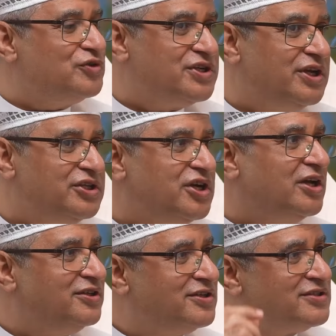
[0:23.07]
السنة
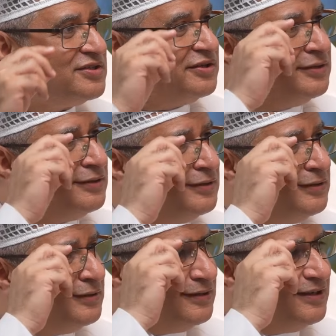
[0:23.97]
جايتكس
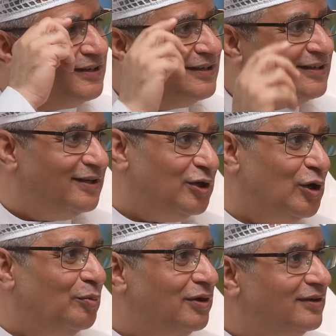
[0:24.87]
آه،
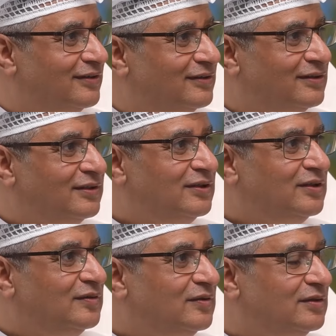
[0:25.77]
جلوبال
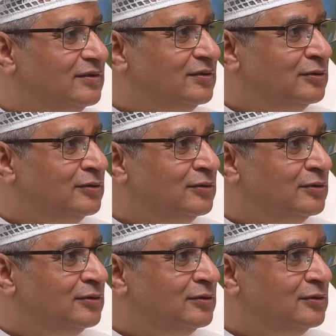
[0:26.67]
للأمانة اليوم